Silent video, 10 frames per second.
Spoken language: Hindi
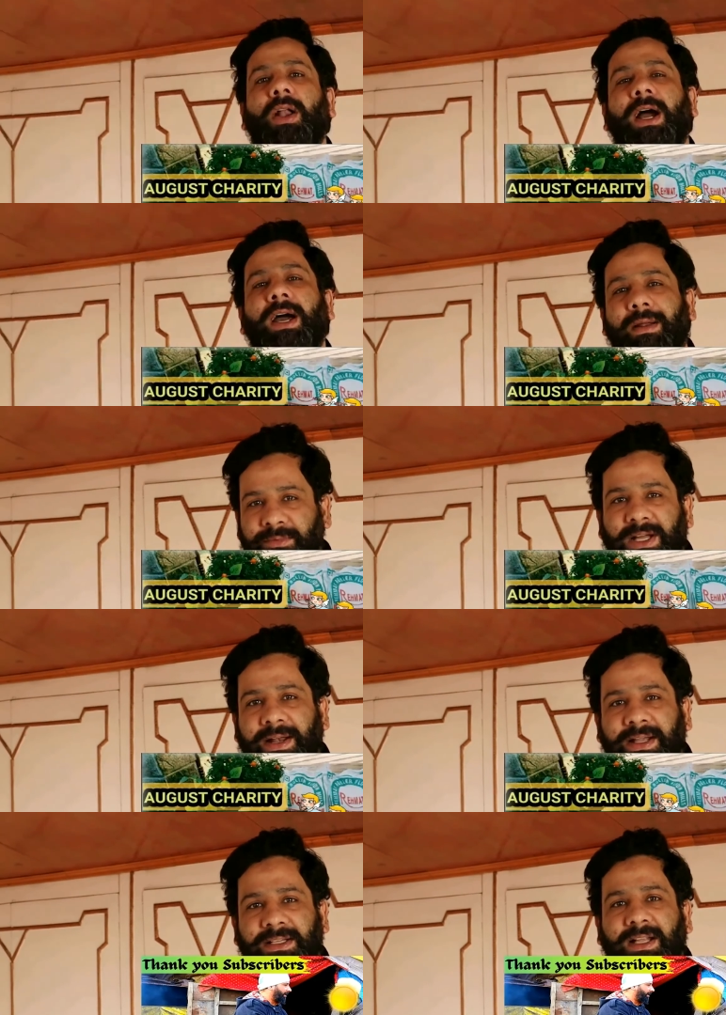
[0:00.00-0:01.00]
और अगर आप
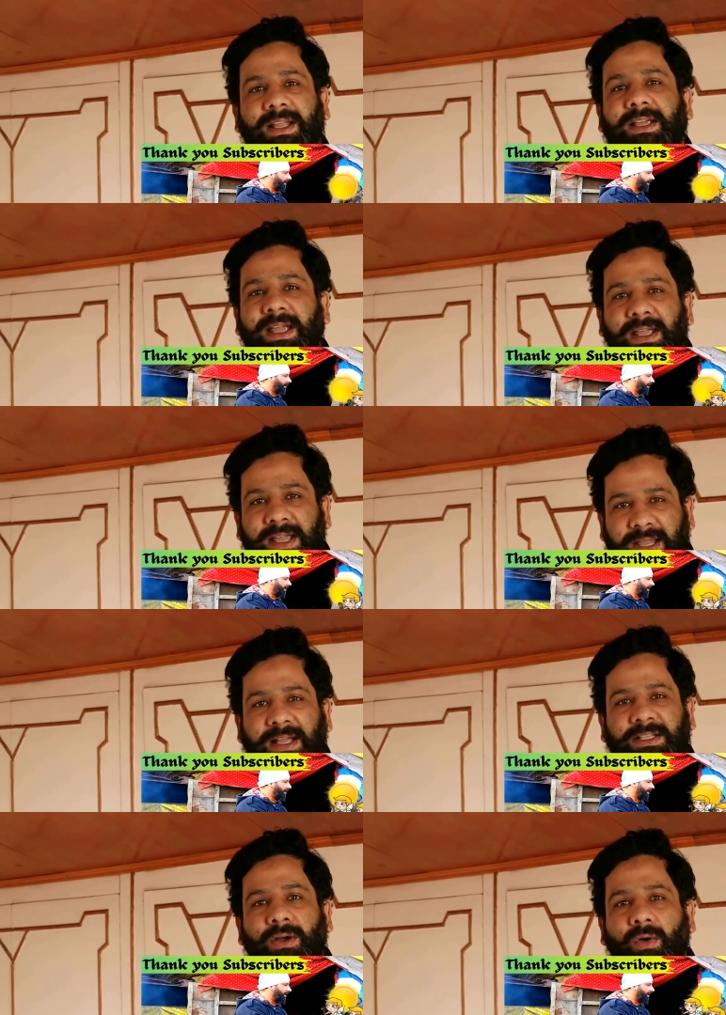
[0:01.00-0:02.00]
जानना चाहते हैं कि ये
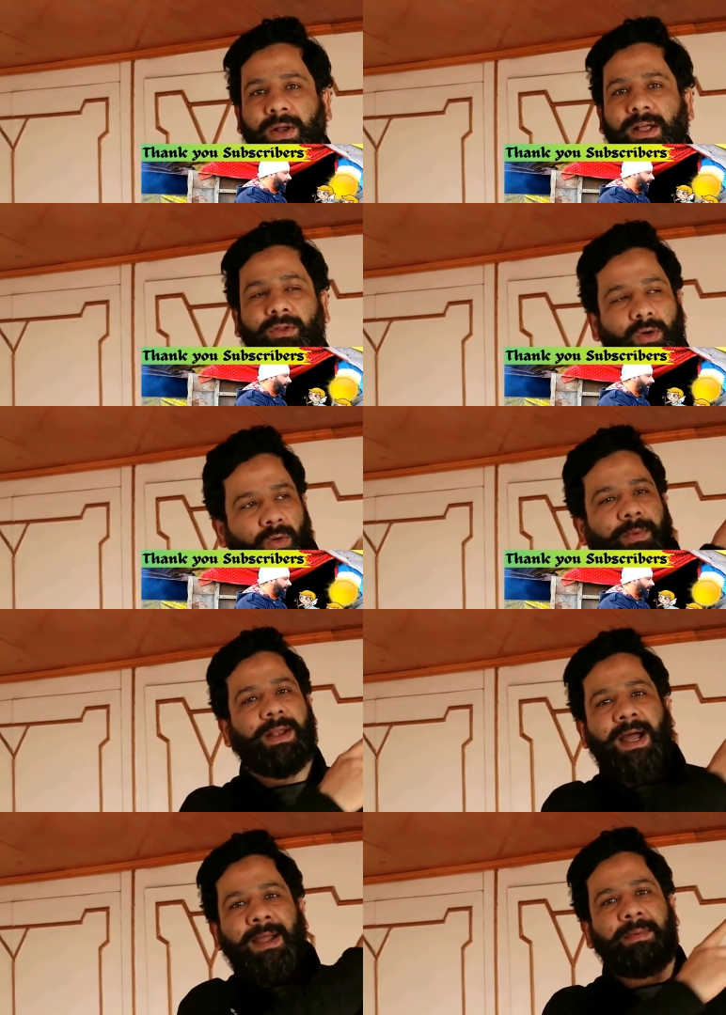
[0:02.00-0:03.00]
कैसे हो रहा है तो
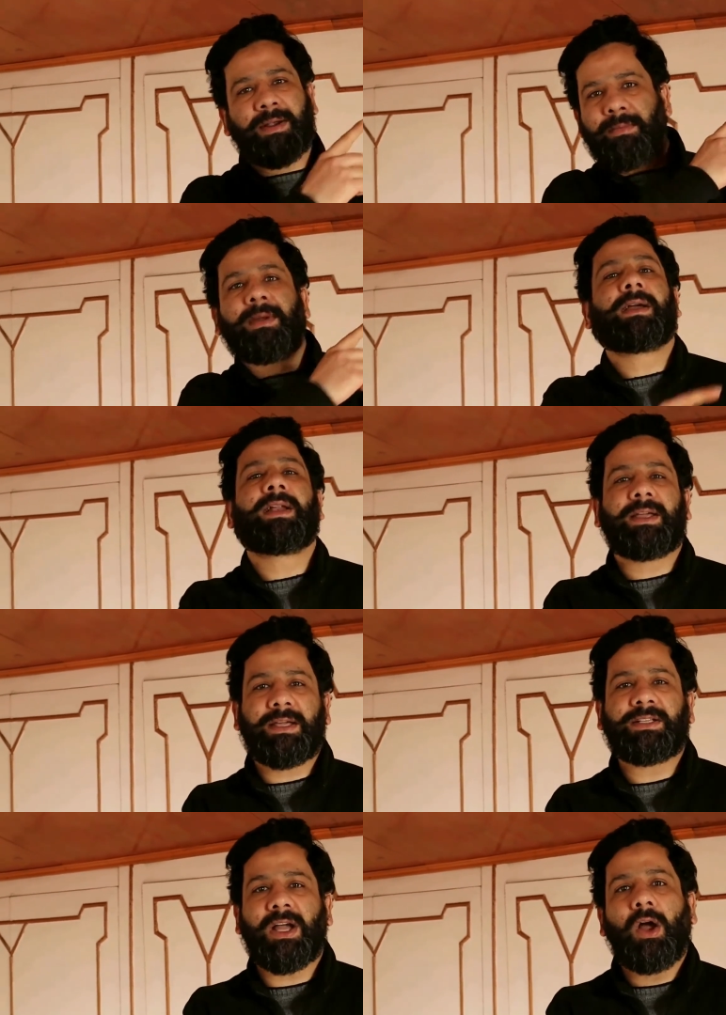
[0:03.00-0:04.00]
ऊपर आई बटन पर
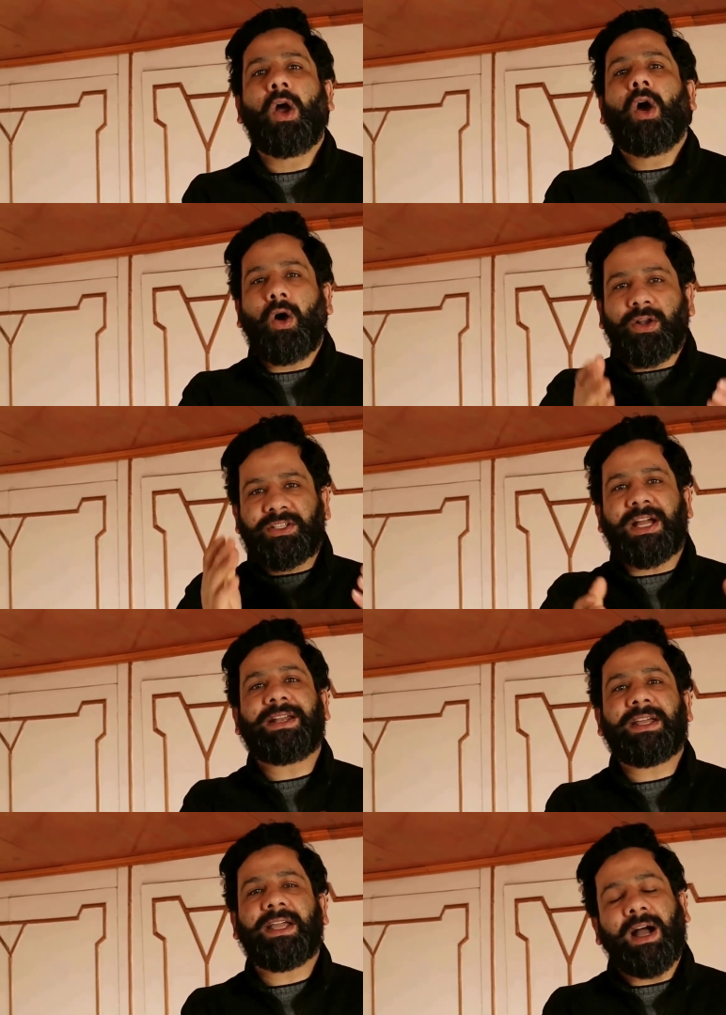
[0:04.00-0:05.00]
क्लिक कीजिए और
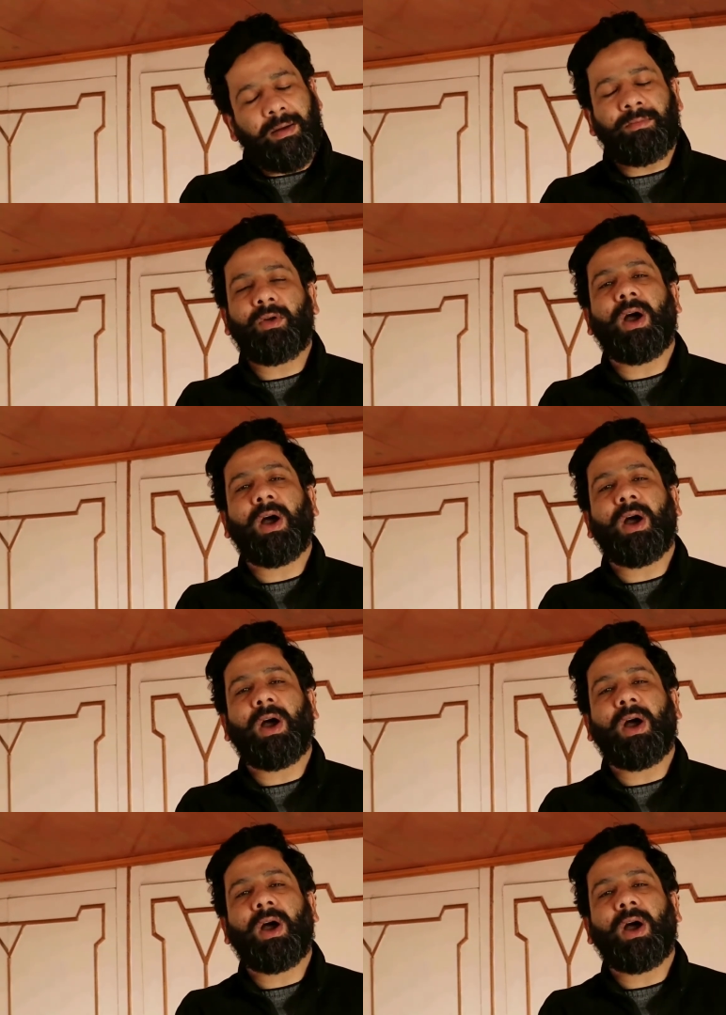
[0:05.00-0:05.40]
जानिए कि हम